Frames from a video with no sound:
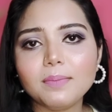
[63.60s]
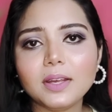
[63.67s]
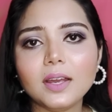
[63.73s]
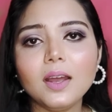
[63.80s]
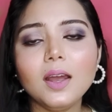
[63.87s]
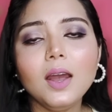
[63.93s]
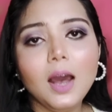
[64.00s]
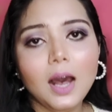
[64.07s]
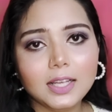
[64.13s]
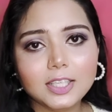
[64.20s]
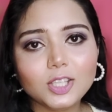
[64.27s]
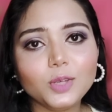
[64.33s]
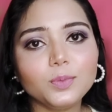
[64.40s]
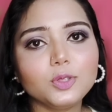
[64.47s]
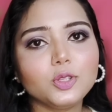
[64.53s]
নিয়ে আজকে
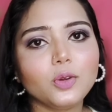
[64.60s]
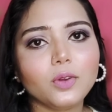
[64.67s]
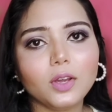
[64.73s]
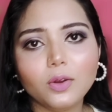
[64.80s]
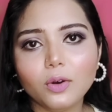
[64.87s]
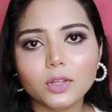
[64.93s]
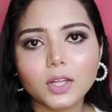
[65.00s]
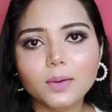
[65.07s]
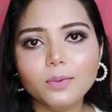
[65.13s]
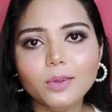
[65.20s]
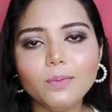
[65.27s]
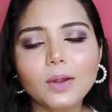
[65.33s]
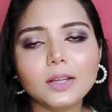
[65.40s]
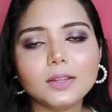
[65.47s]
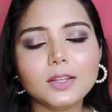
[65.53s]
তোমাদের সঙ্গে কথা বলবো
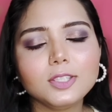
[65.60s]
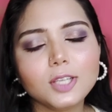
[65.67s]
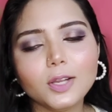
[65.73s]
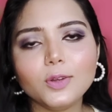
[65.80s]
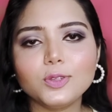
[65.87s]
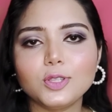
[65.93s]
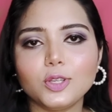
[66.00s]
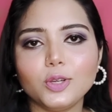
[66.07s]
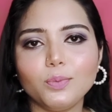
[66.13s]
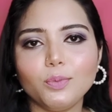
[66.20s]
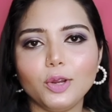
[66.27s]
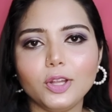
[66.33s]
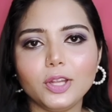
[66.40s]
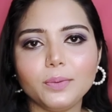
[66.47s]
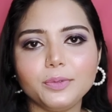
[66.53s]
আর তার সেলোসিনও
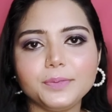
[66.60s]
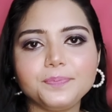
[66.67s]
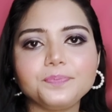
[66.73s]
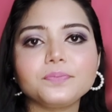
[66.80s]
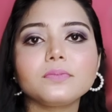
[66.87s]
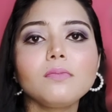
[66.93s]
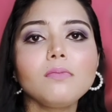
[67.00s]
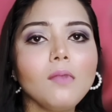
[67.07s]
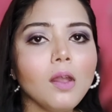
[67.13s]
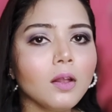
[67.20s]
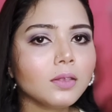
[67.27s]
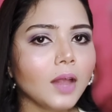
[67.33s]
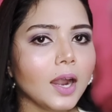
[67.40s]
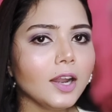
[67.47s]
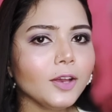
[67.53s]
বলে দেবো
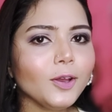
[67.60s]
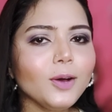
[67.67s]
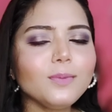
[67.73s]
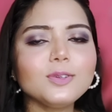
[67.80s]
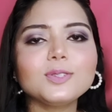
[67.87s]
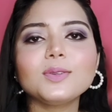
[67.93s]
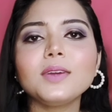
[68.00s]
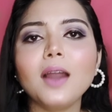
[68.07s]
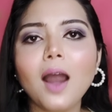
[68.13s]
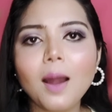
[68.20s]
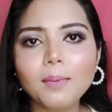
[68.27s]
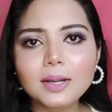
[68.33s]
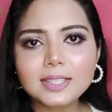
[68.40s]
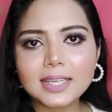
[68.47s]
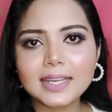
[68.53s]
তার আগে অবশ্যই
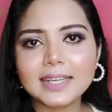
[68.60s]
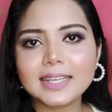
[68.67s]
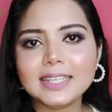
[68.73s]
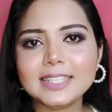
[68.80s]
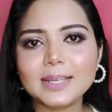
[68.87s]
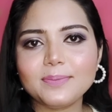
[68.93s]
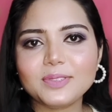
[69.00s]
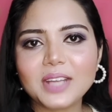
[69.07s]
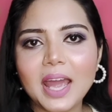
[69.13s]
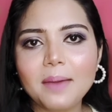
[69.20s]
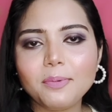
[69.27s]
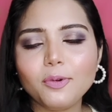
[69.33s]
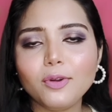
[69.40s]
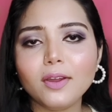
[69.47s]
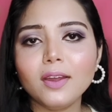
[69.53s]
আমার চ্যানেলটাকে সাবস্ক্রাইব
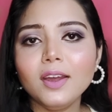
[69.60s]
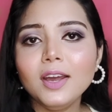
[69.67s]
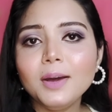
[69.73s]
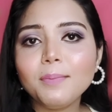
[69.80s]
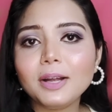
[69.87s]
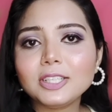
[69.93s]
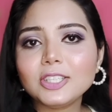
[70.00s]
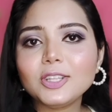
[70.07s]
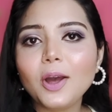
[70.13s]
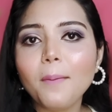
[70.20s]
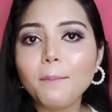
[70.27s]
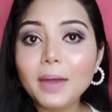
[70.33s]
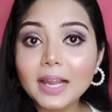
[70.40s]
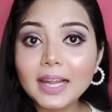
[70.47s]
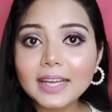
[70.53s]
করে পাশে দেওয়া
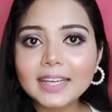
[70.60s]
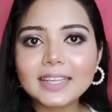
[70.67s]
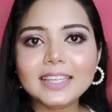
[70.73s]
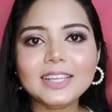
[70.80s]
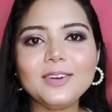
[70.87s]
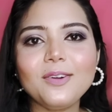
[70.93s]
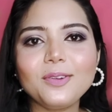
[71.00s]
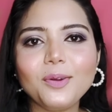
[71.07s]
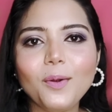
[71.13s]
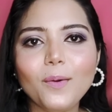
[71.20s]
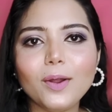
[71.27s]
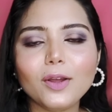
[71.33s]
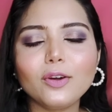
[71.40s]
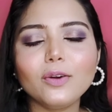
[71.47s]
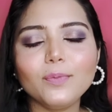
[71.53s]
বেল আইকনটিকে অন করে
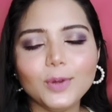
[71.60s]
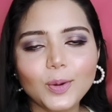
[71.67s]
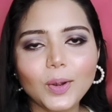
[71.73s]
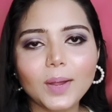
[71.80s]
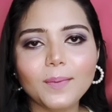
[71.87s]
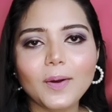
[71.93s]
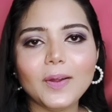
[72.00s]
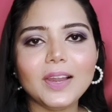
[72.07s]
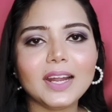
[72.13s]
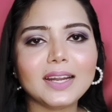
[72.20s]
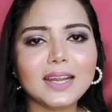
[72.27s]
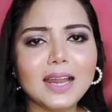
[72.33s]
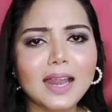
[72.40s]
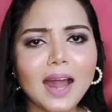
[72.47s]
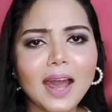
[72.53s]
রেখো ভিডিওটা ভালো লাগলে
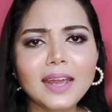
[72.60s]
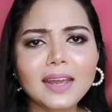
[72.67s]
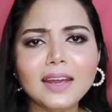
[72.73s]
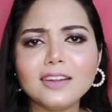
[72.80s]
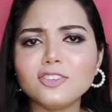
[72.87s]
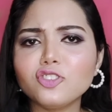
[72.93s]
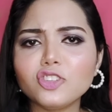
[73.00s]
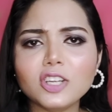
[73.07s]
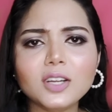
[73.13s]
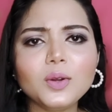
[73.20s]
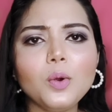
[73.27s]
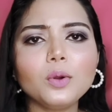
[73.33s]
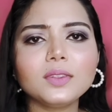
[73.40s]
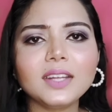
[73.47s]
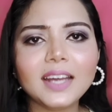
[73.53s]
লাইক অ্যান্ড শেয়ার
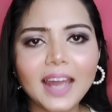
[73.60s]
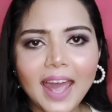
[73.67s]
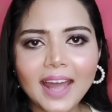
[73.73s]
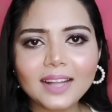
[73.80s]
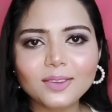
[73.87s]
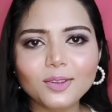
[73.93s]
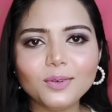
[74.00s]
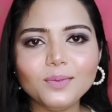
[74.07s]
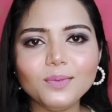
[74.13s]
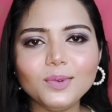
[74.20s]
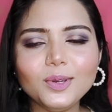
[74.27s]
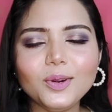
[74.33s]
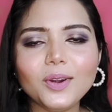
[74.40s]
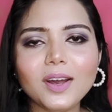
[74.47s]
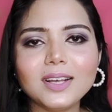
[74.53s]
করতে একদম
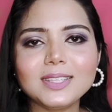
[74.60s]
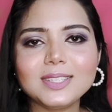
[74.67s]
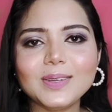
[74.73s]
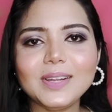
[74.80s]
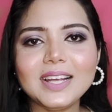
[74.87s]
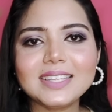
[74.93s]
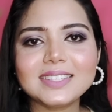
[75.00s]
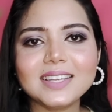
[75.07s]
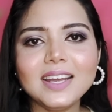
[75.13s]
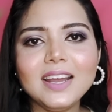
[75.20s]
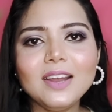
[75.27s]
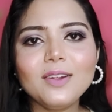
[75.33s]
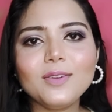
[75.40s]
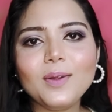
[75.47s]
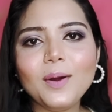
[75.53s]
ভুলো না সোলেস
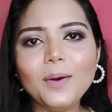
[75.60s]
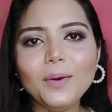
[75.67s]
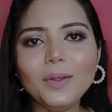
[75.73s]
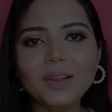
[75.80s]
রোল